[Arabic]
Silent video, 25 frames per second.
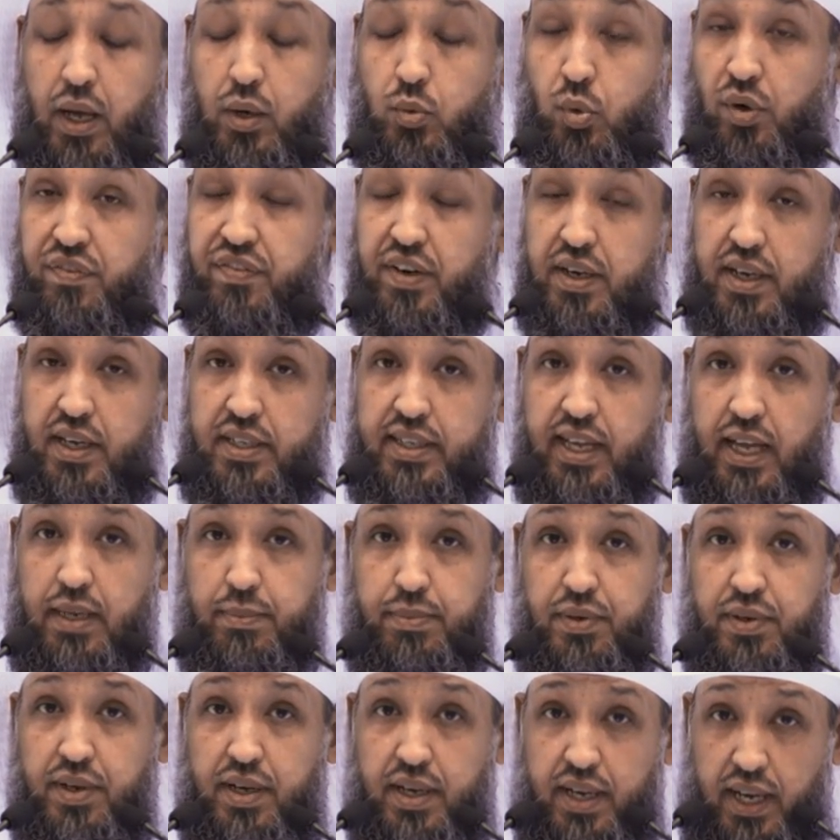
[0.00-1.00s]
وفقد
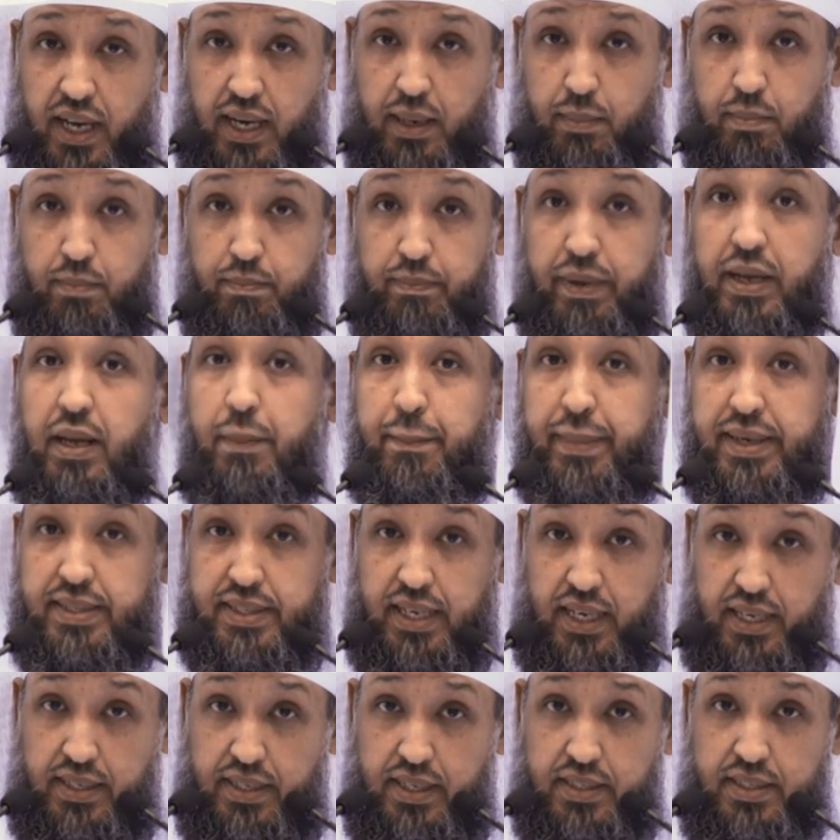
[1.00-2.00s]
إبراهيم
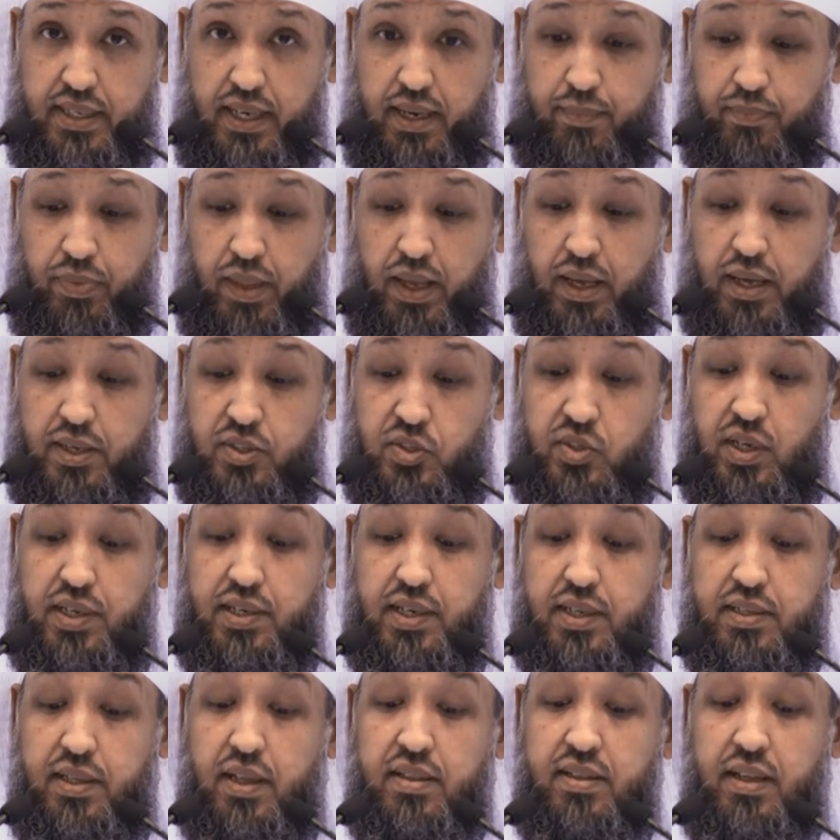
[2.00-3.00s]
بالمدينة
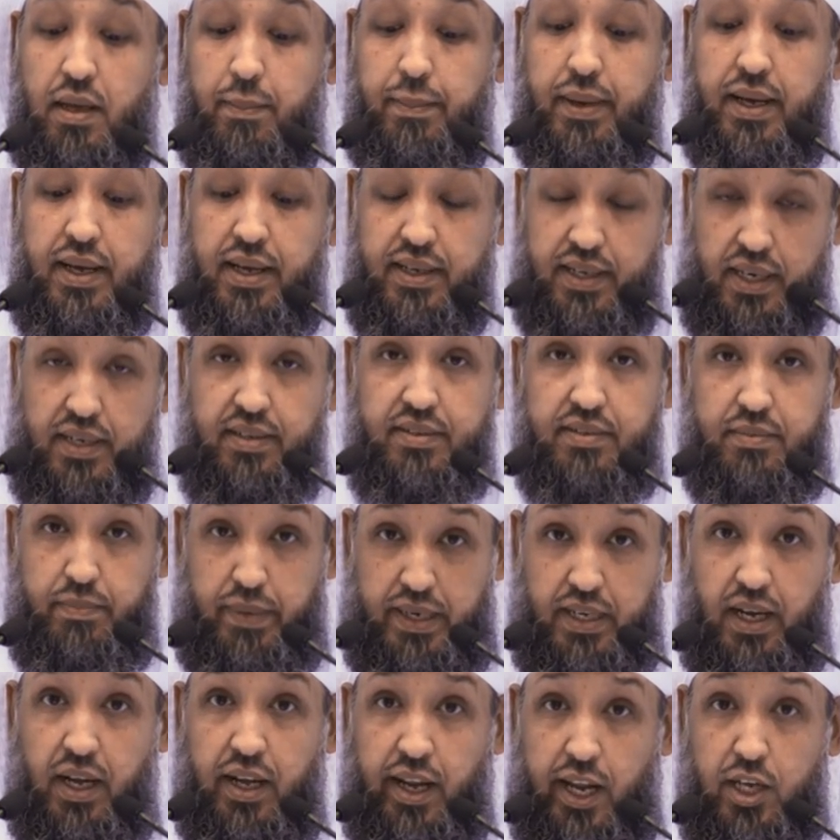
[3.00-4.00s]
سنة ثمان
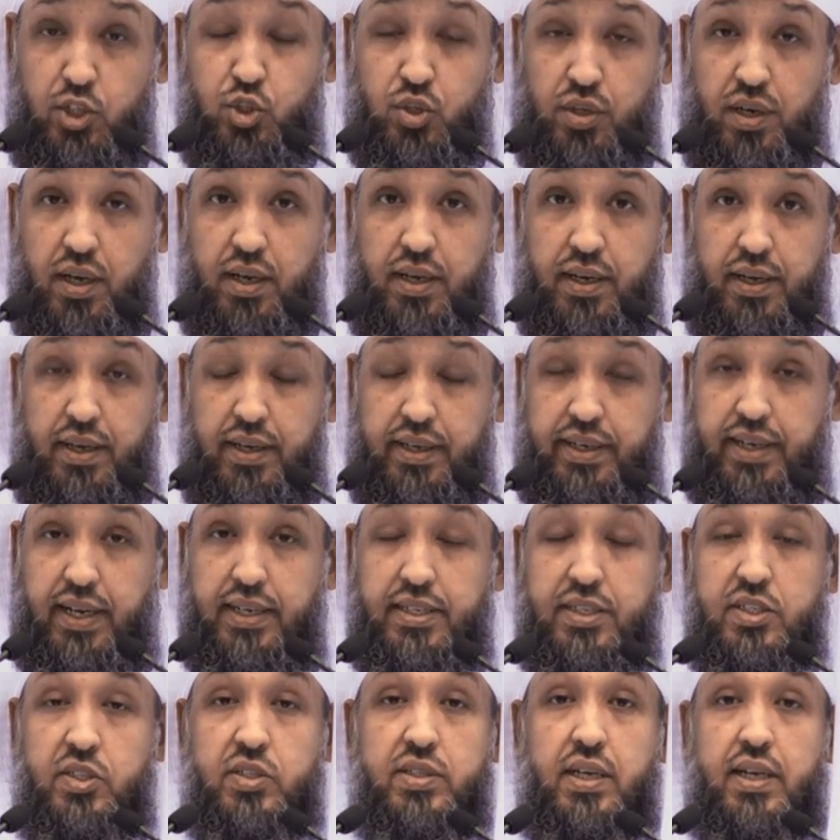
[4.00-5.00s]
من الهجرة
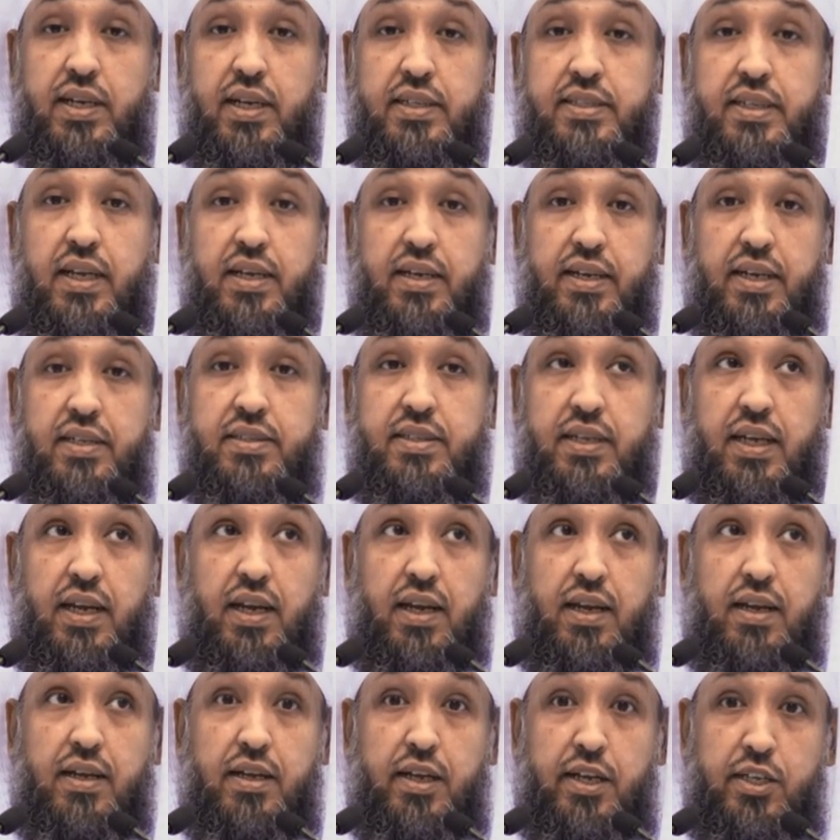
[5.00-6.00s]
يعني السنة
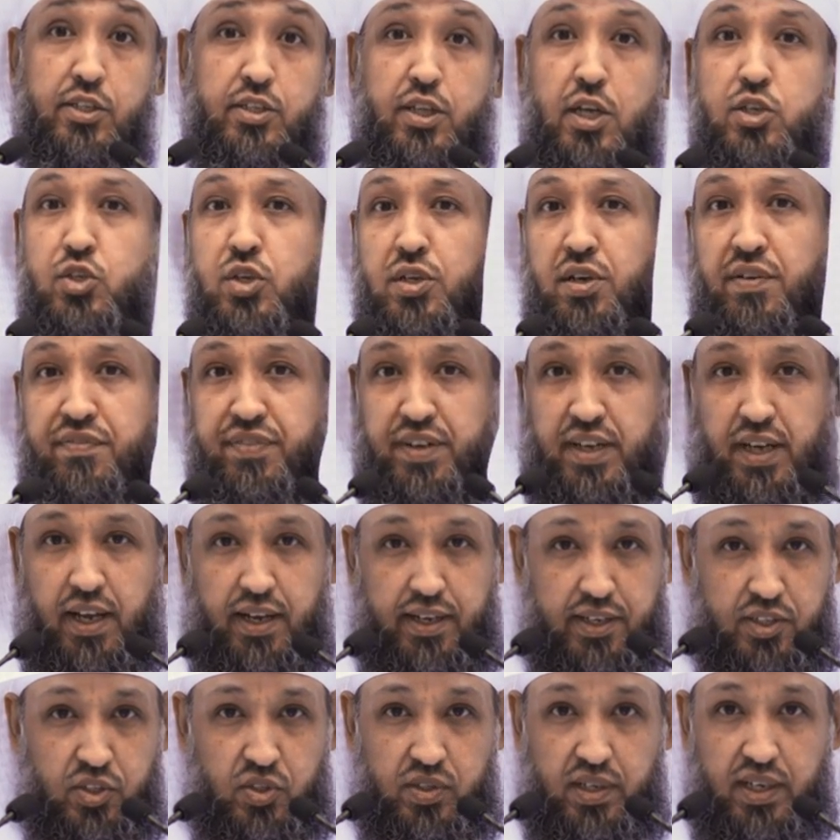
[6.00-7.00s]
التي انتشر فيها
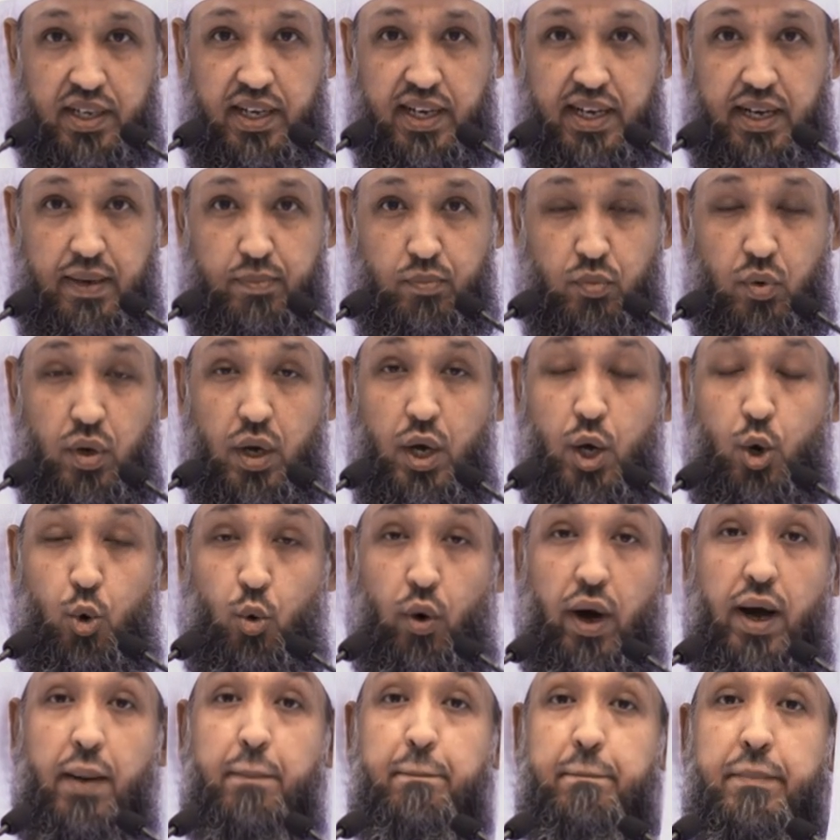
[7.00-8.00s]
الإسلام
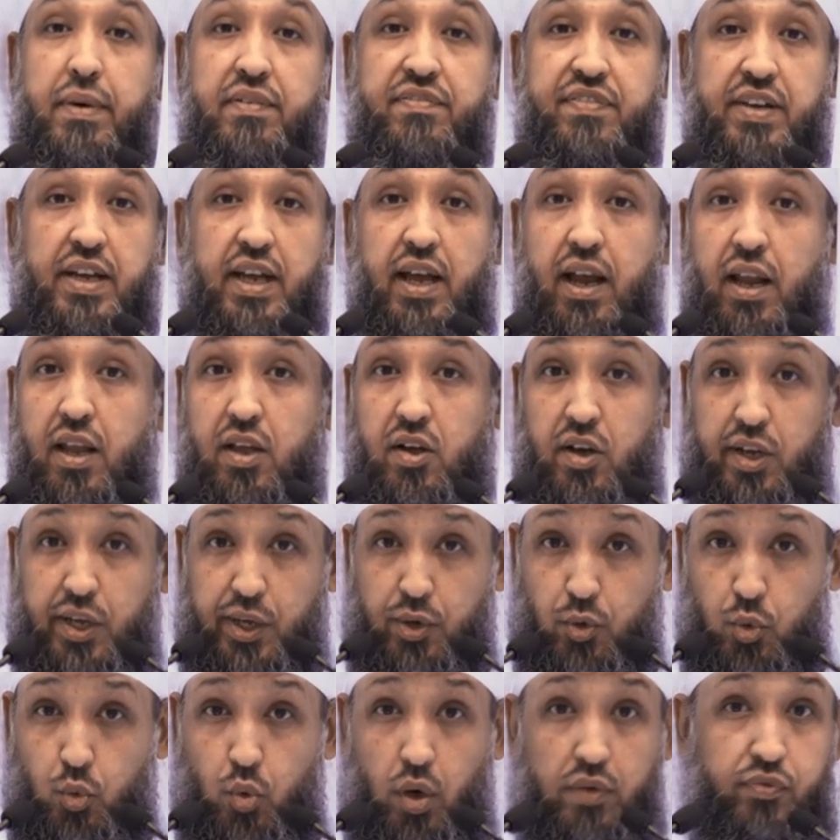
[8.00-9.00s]
وعم فيها
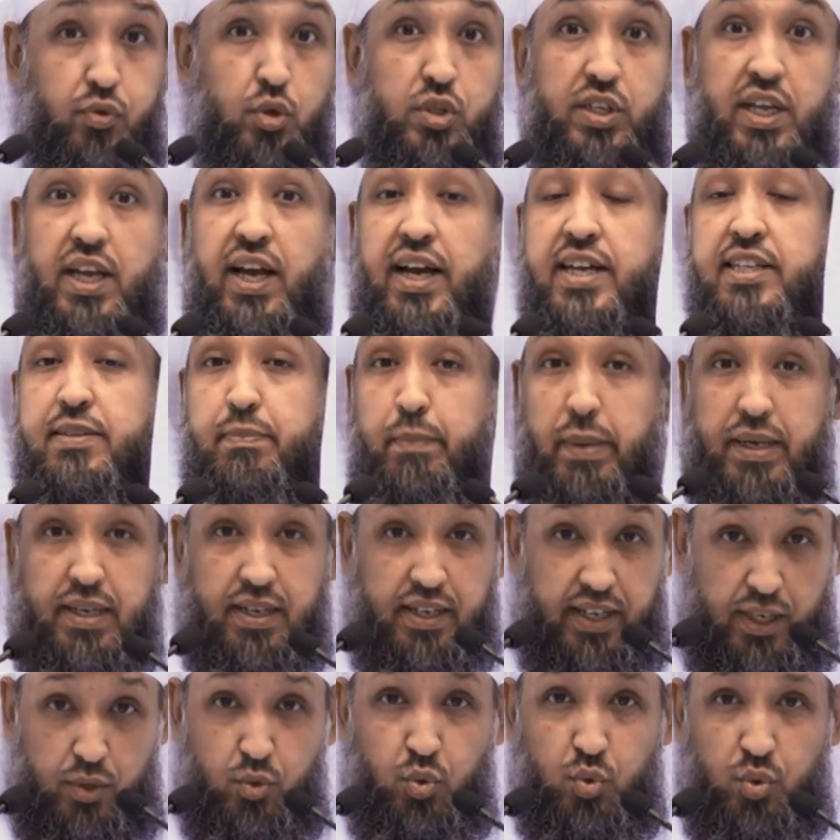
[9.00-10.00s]
الخير وفتحت
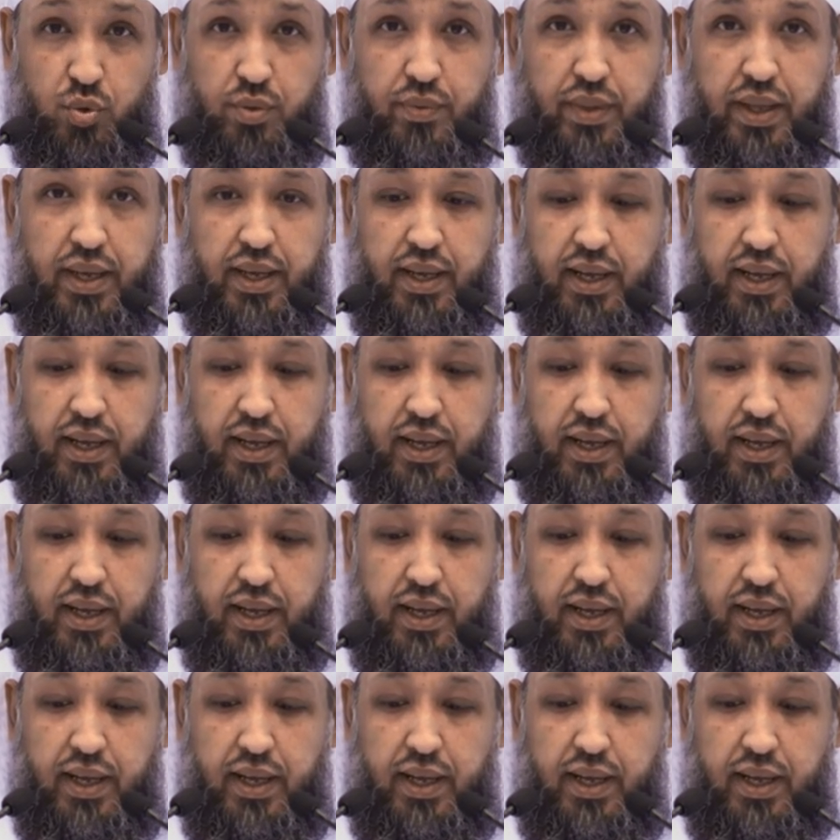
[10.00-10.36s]
مكة